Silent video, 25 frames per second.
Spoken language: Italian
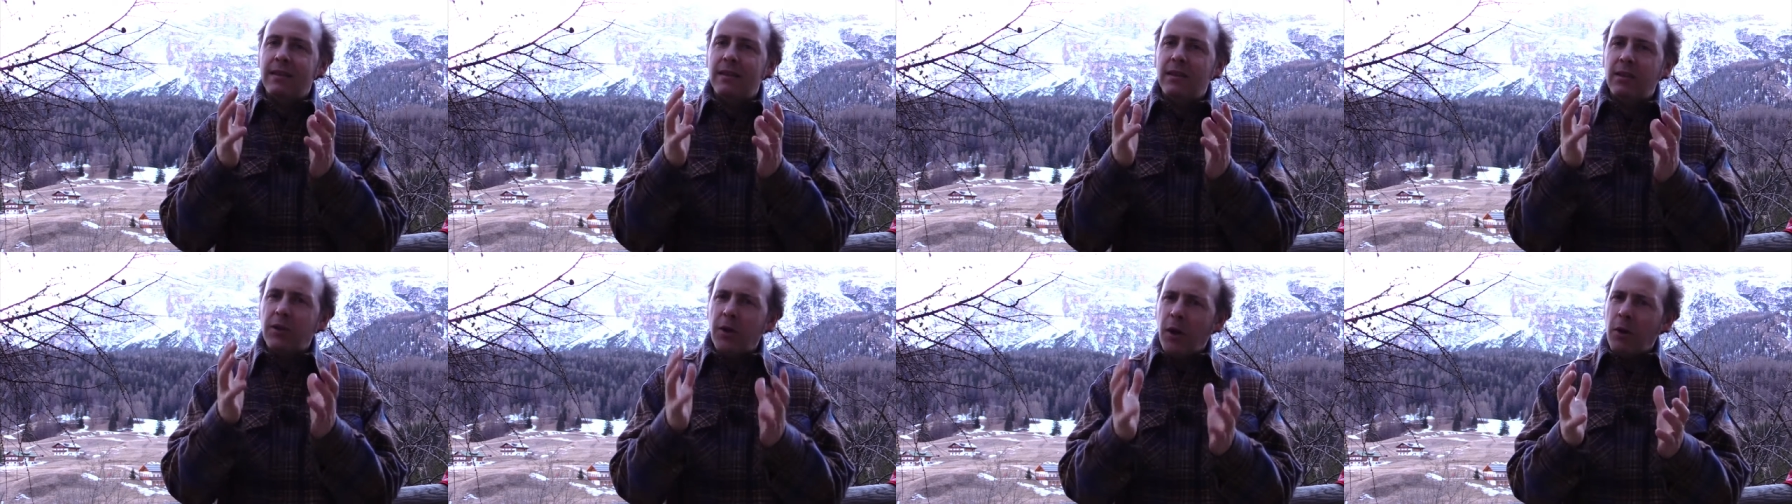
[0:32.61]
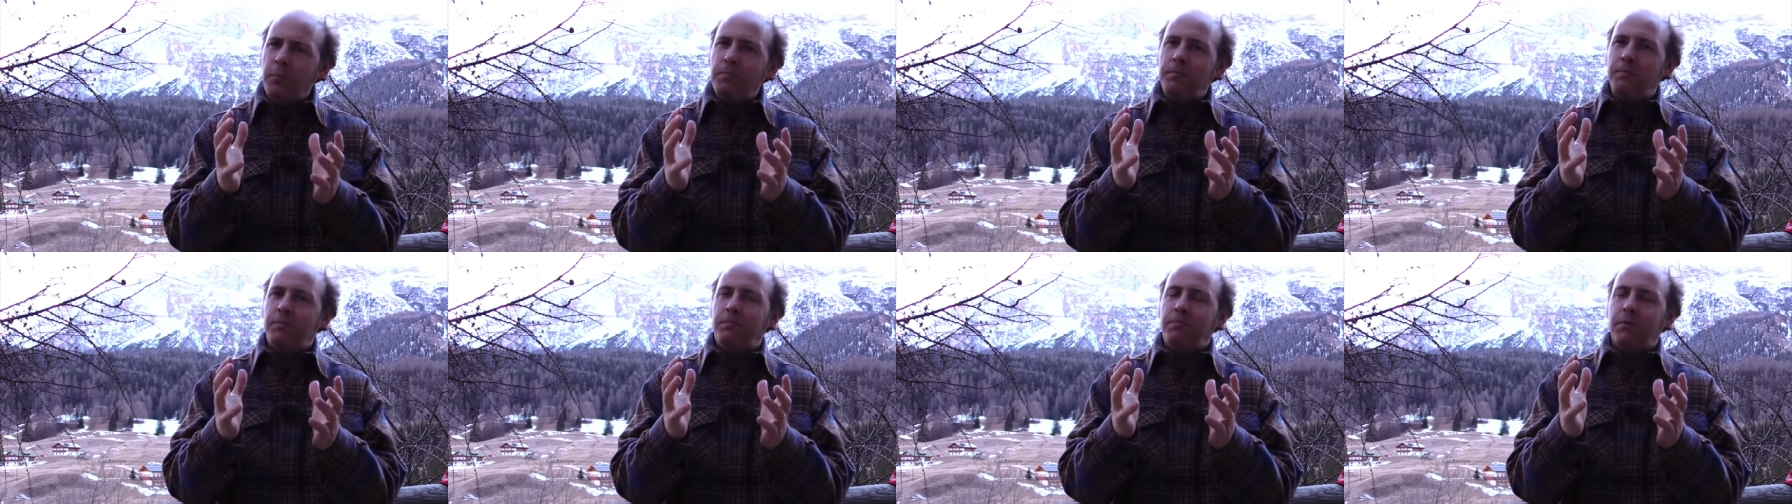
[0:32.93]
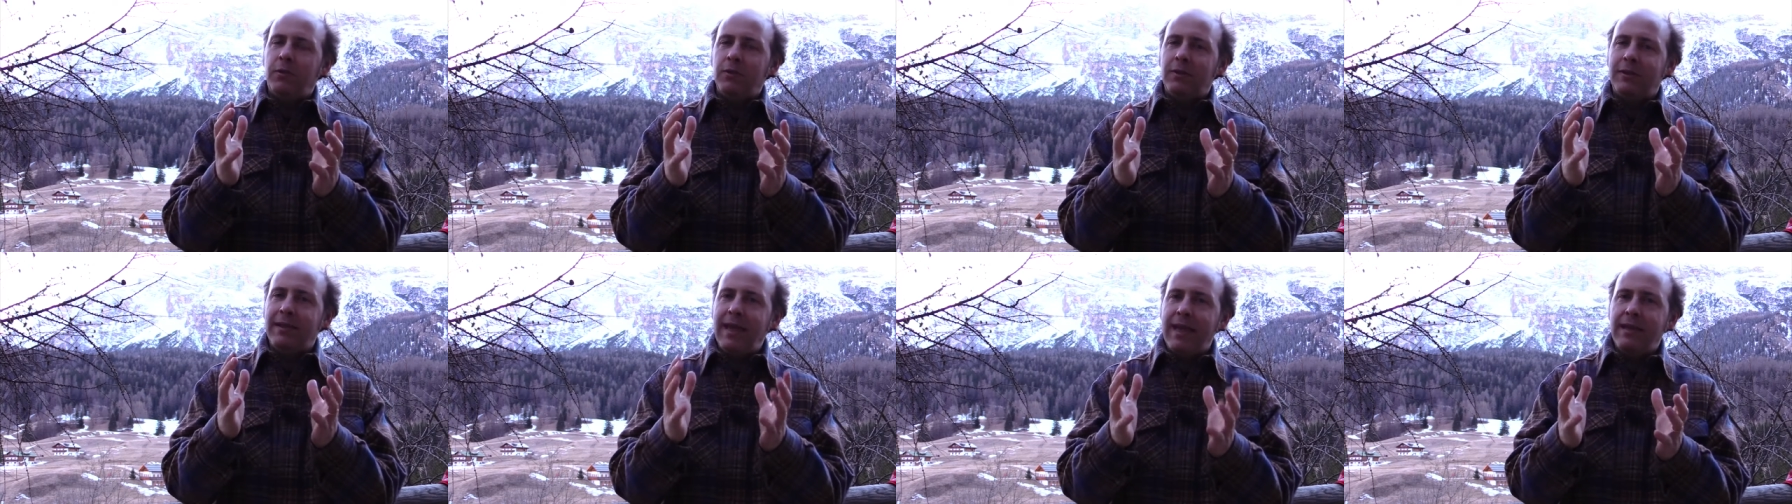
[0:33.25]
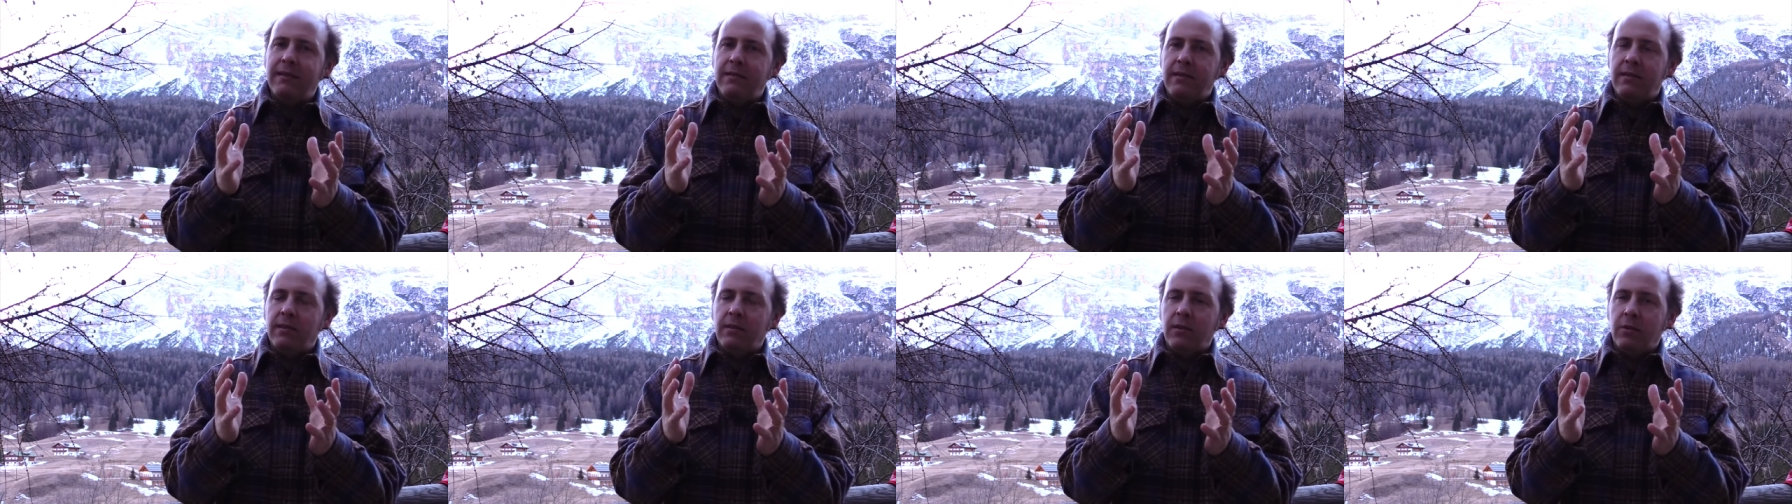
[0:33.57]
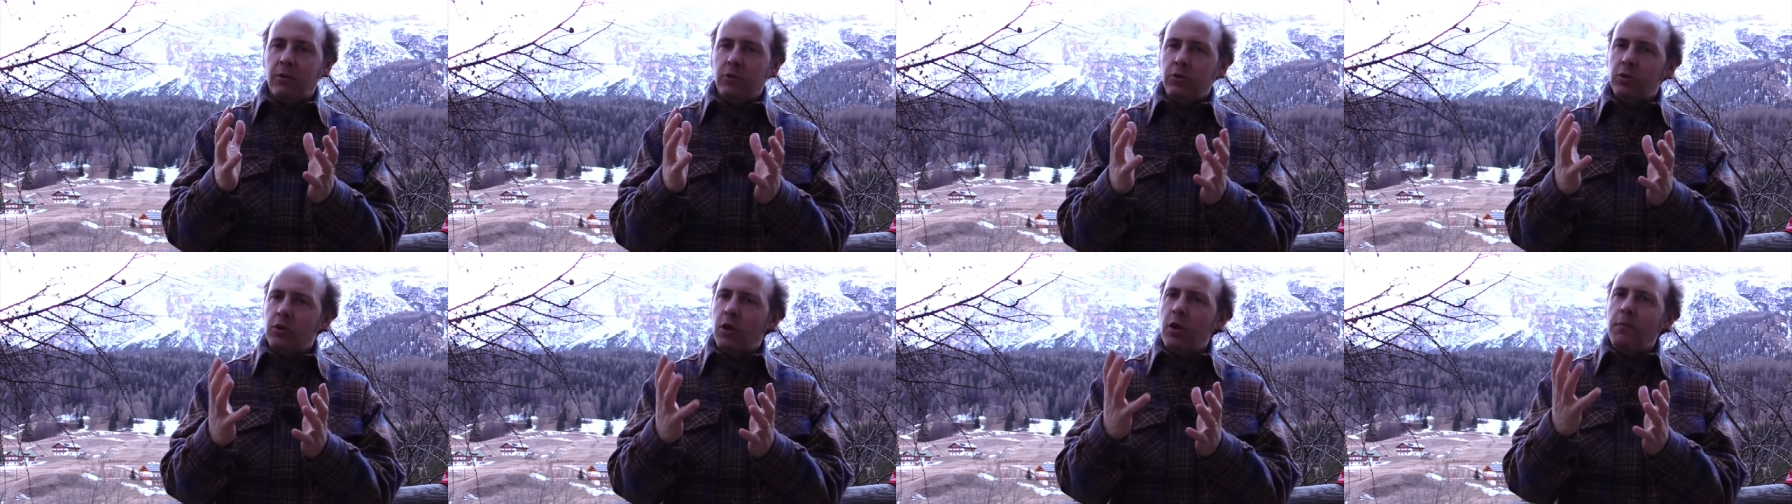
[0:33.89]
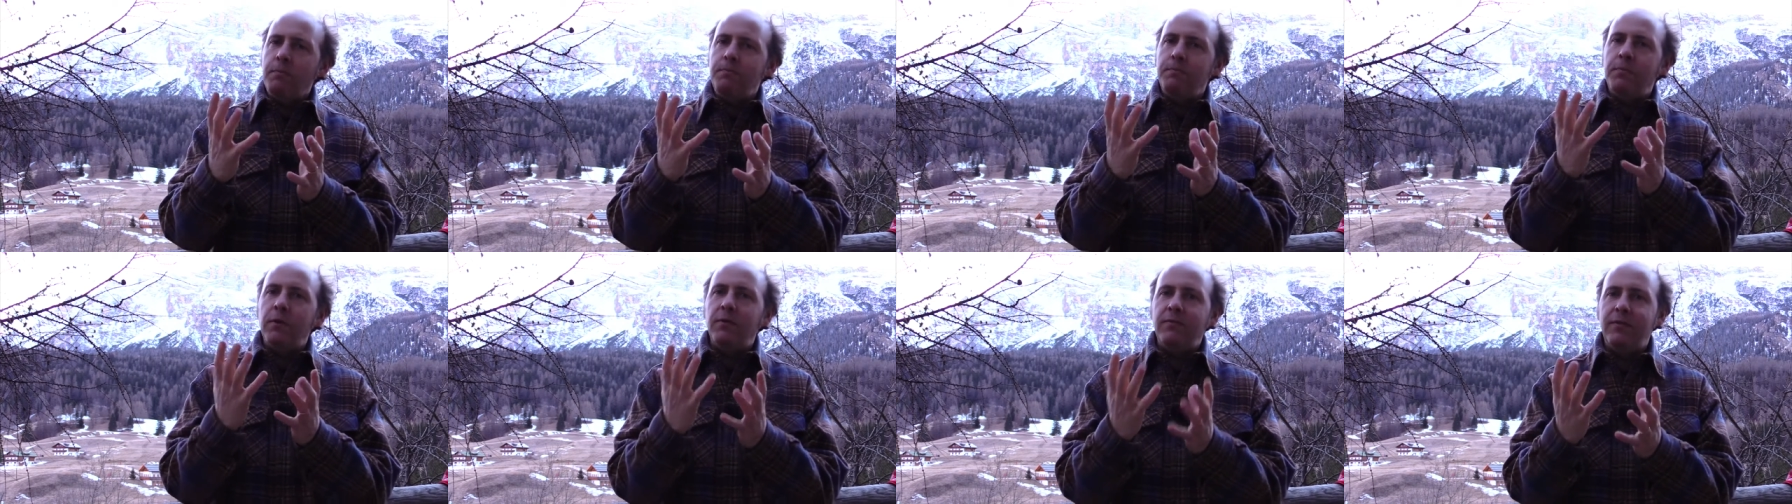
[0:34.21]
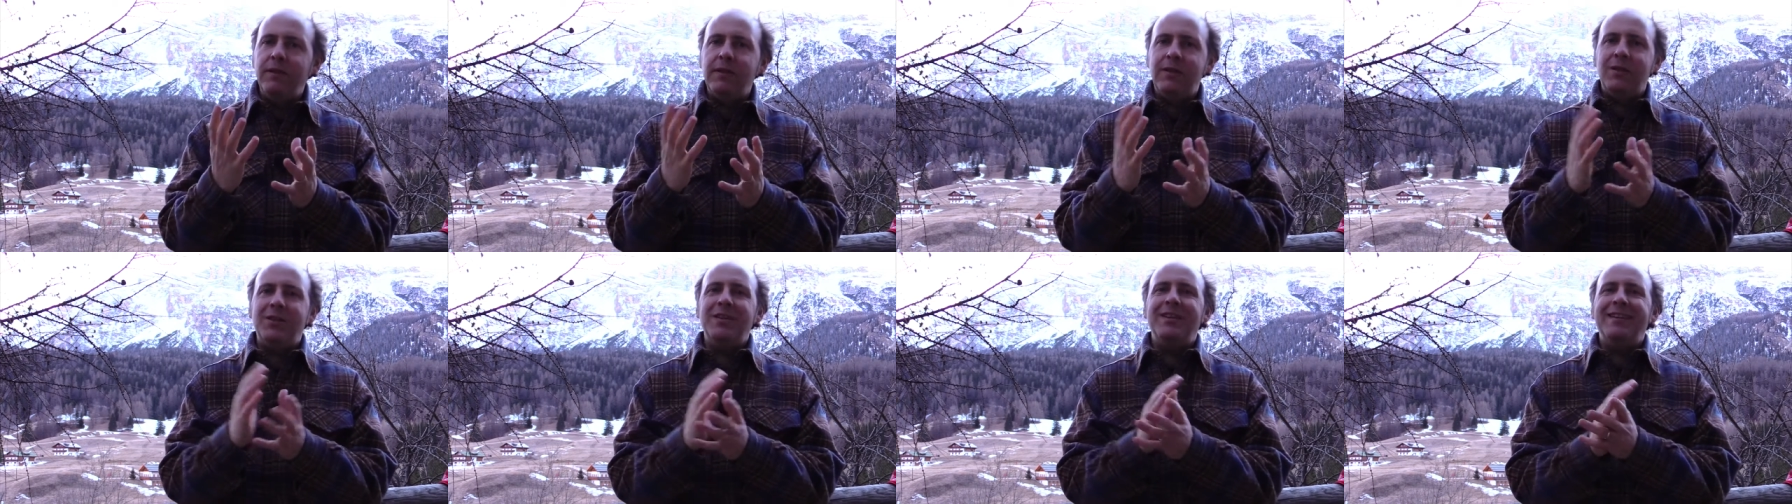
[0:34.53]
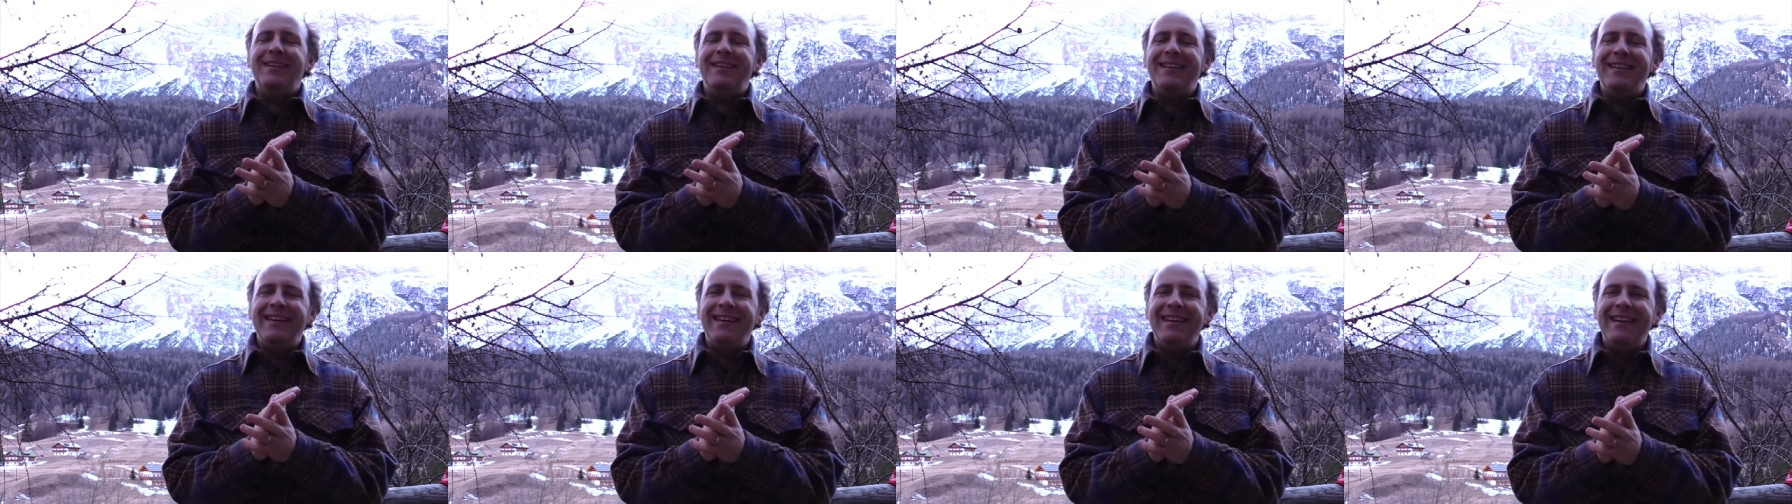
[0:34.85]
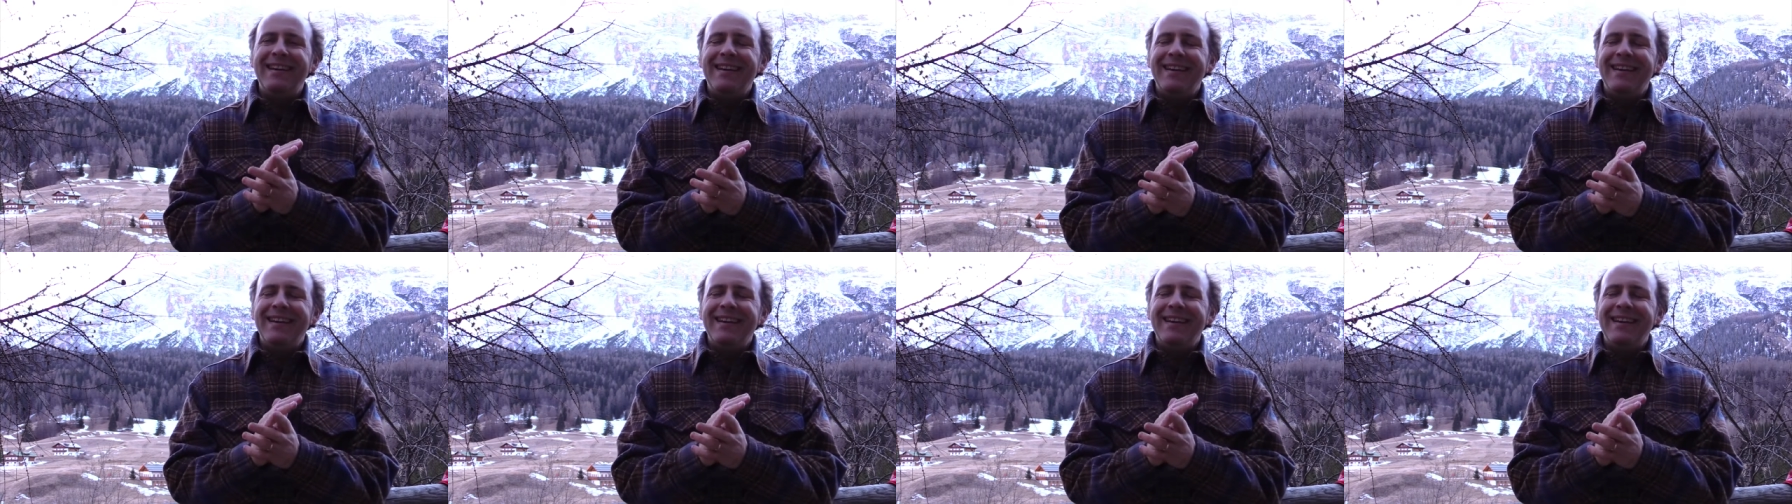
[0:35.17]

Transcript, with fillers: troppo dentro, troppo vicini,